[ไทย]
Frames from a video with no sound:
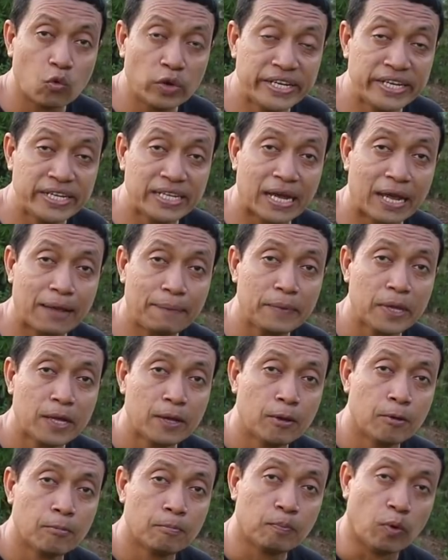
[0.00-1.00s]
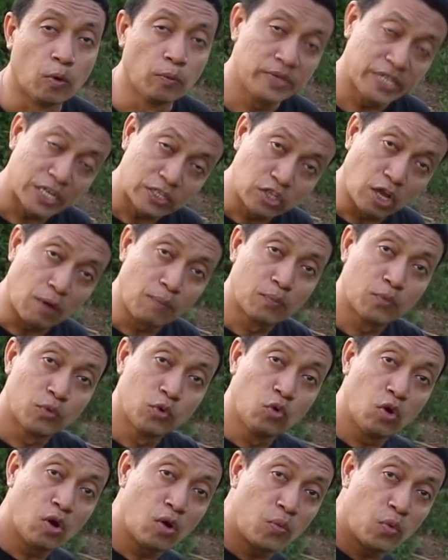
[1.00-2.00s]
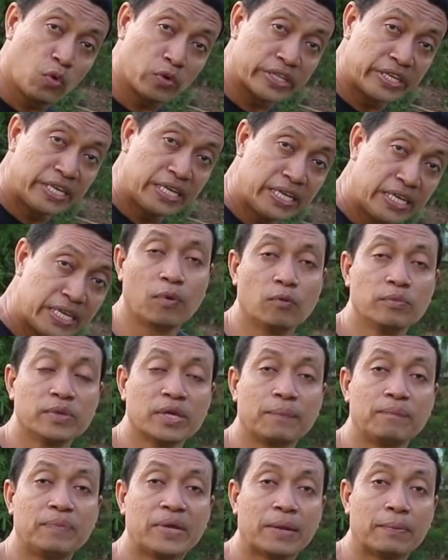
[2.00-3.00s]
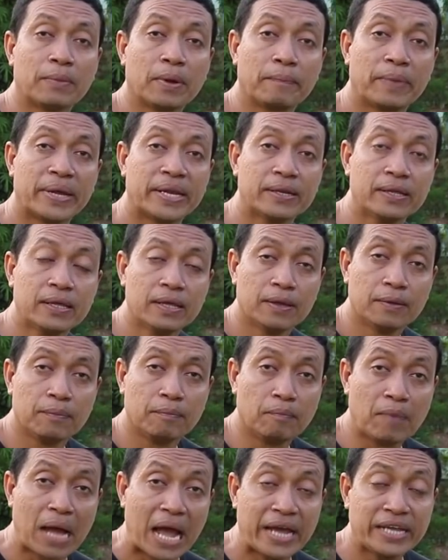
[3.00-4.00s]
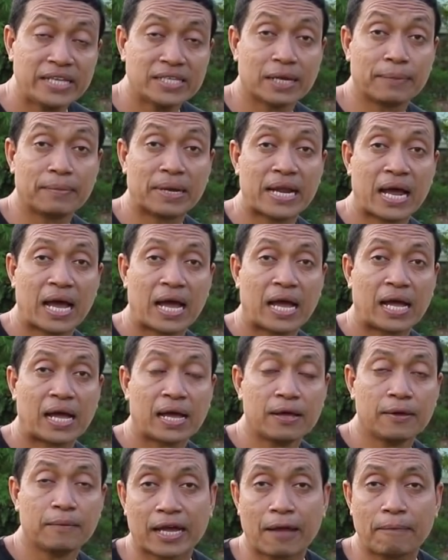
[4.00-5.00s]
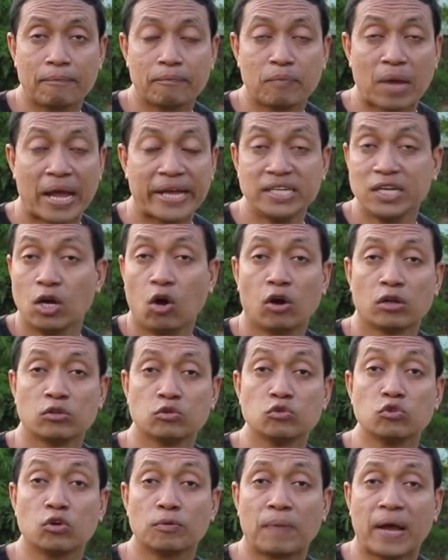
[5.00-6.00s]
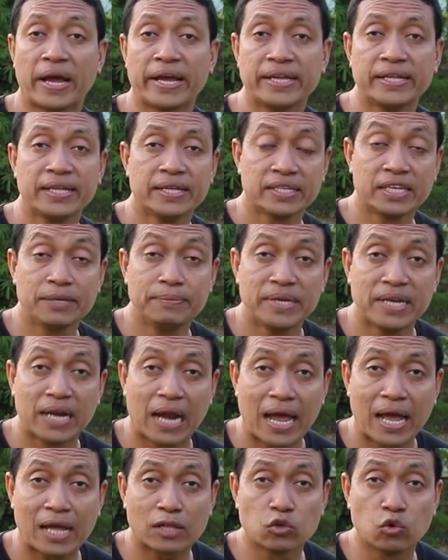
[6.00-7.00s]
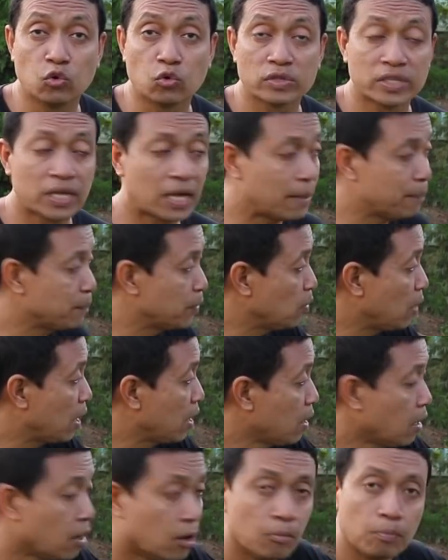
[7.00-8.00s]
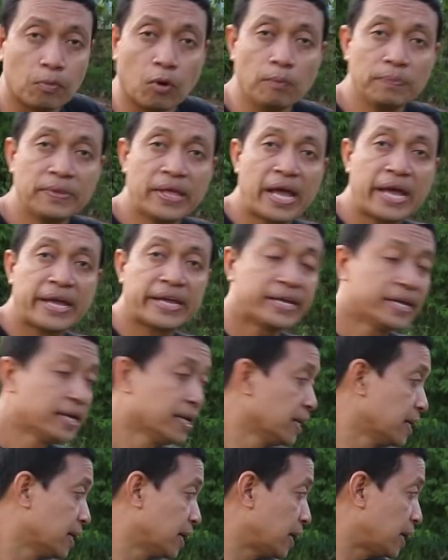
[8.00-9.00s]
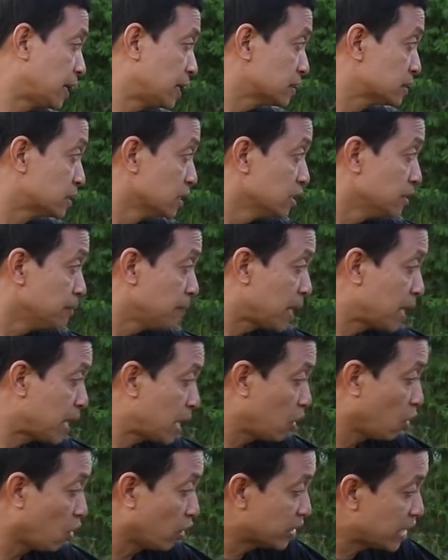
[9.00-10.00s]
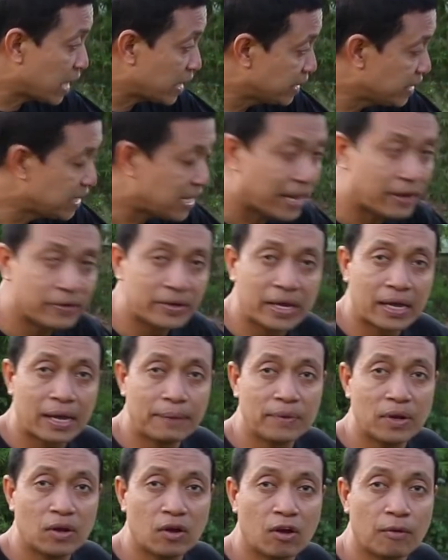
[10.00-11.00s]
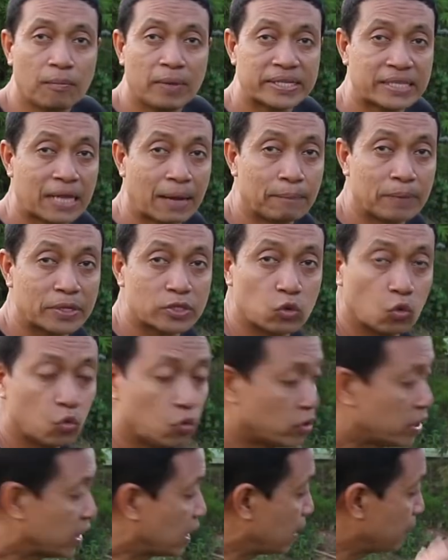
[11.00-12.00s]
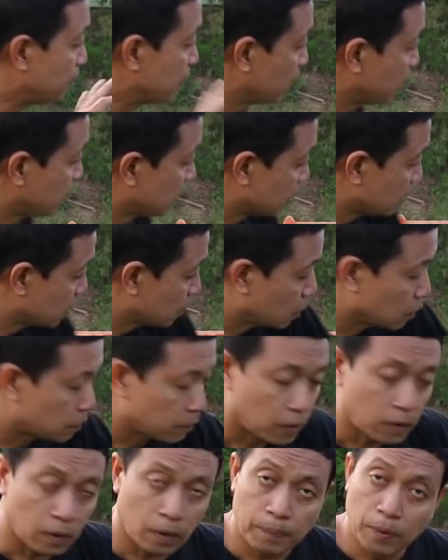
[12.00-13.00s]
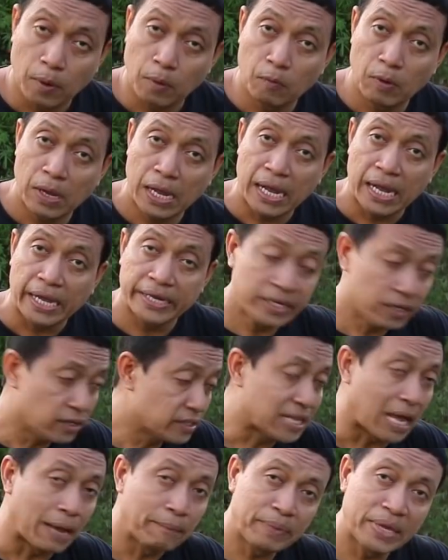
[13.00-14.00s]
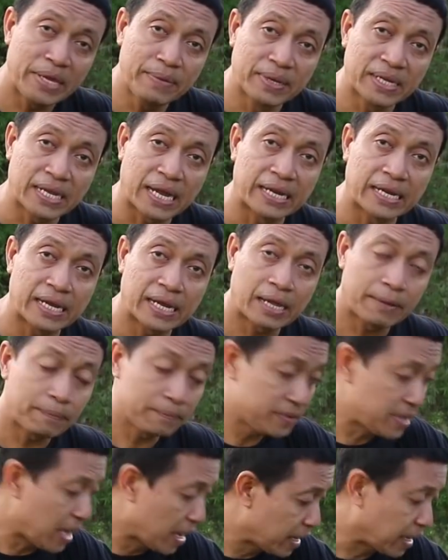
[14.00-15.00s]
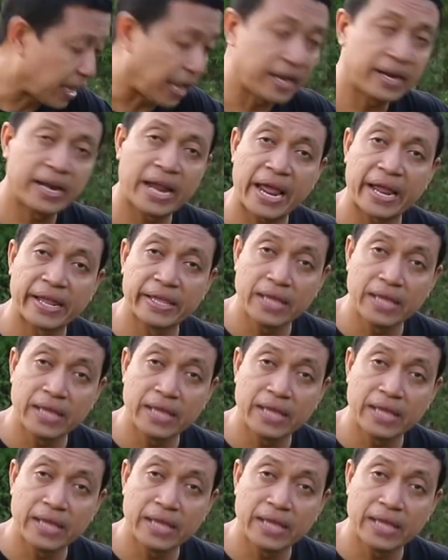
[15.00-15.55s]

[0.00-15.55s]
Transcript: วันนี้นะครับผมจะซ่อมรั้วพวกนี้ ผมจะเปลี่ยนมาเป็นไม้ธรรมดาครับไม้เนื้ออ่อนทั่วไปที่มีราคาถูกนะครับ เพราะว่าผมได้ซื้อมาก่อนหน้านี้แล้วนะครับแล้วก็มาทำประตูนะครับก็พบว่าอันนี้ก็ 3 ปีเหมือนกันนะครับ ยังแข็งแรง